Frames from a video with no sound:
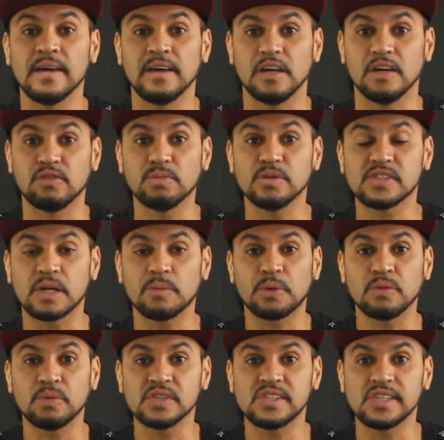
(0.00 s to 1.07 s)
Eu vou mostrar
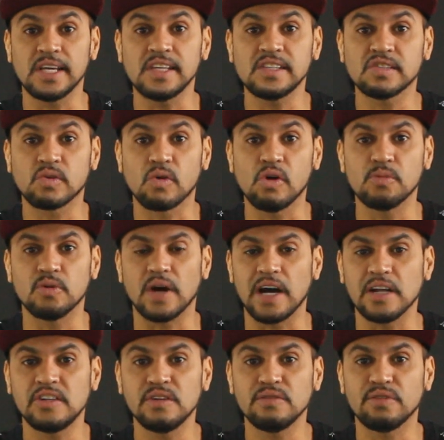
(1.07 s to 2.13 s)
para vocês como
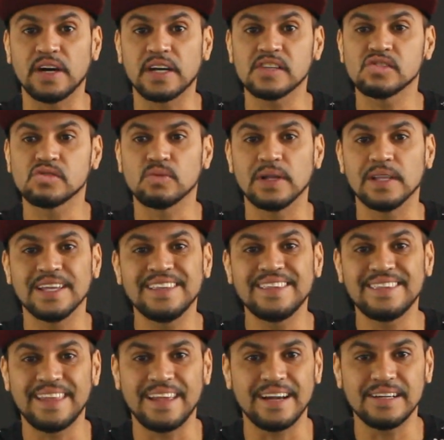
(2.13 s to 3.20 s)
ativar a sua
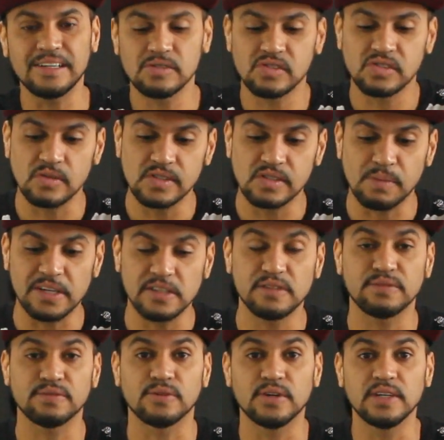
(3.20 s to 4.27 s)
lanterna do seu
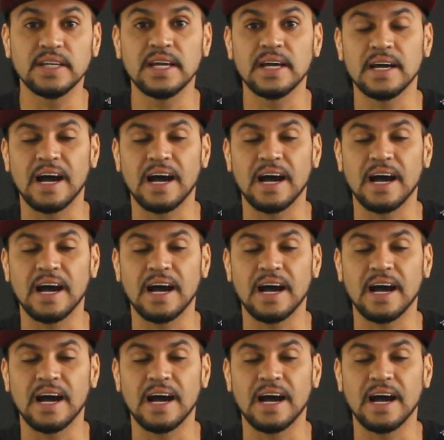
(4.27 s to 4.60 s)
smartphone